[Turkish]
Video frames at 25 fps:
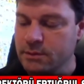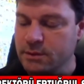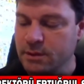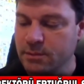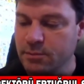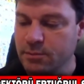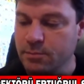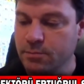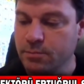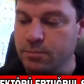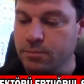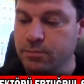
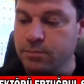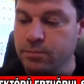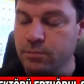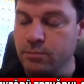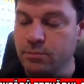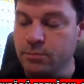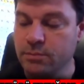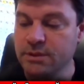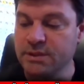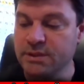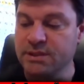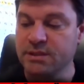tabii
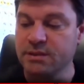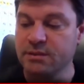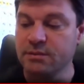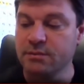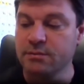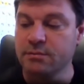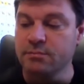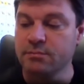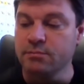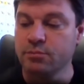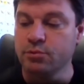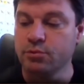
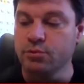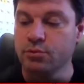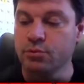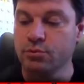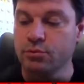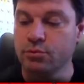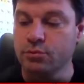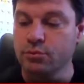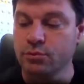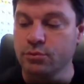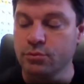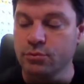işin
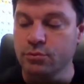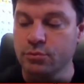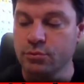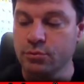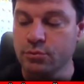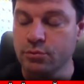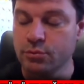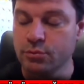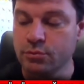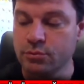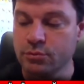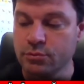bu e,
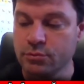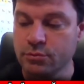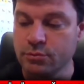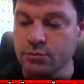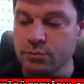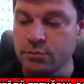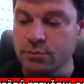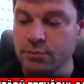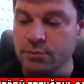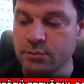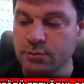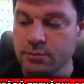
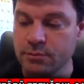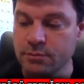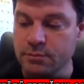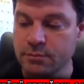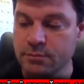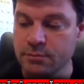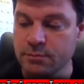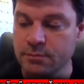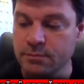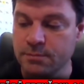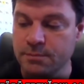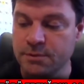
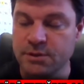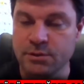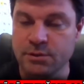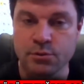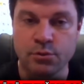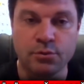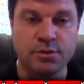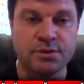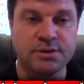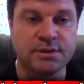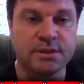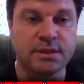
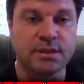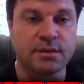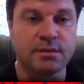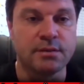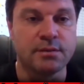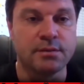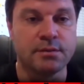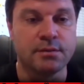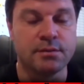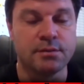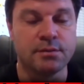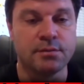psikolojik
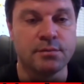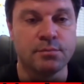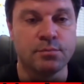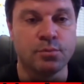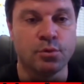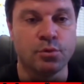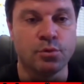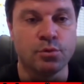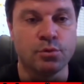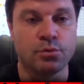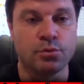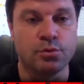
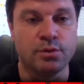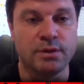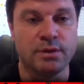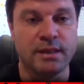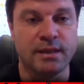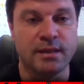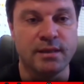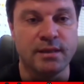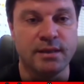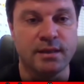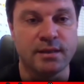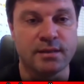
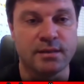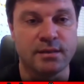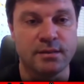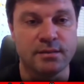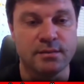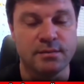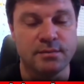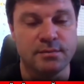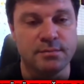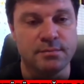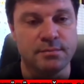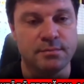boyutuyla
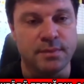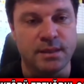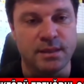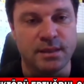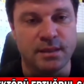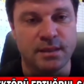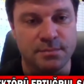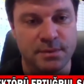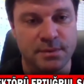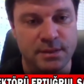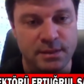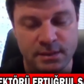alakalı
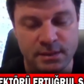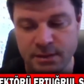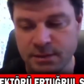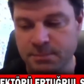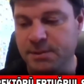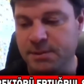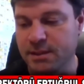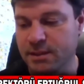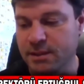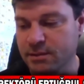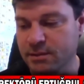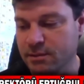bayağı bir
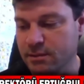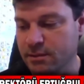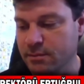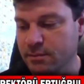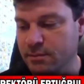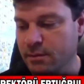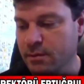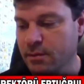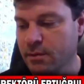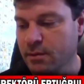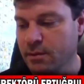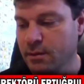yıprandı.
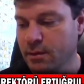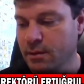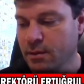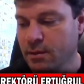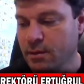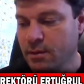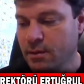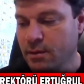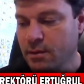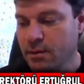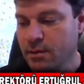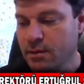
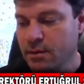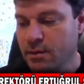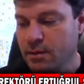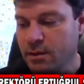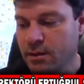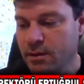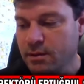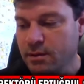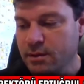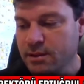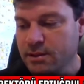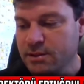
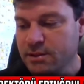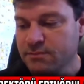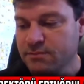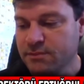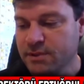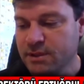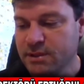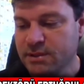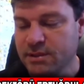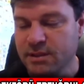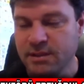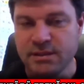Allah izin
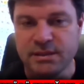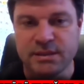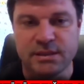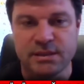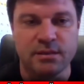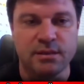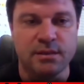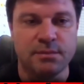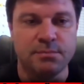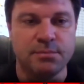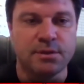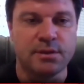verse
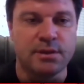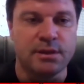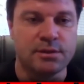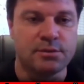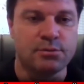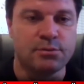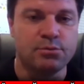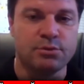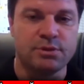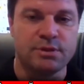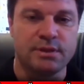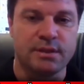inşallah
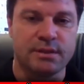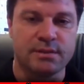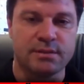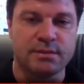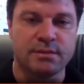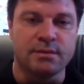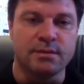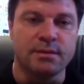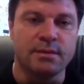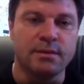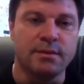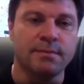birkaç gün
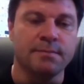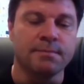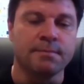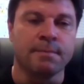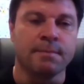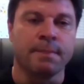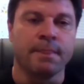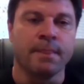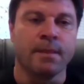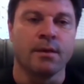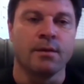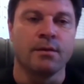içerisinde
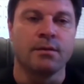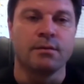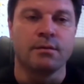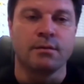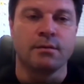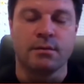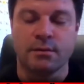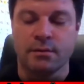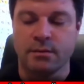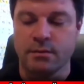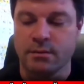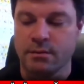e,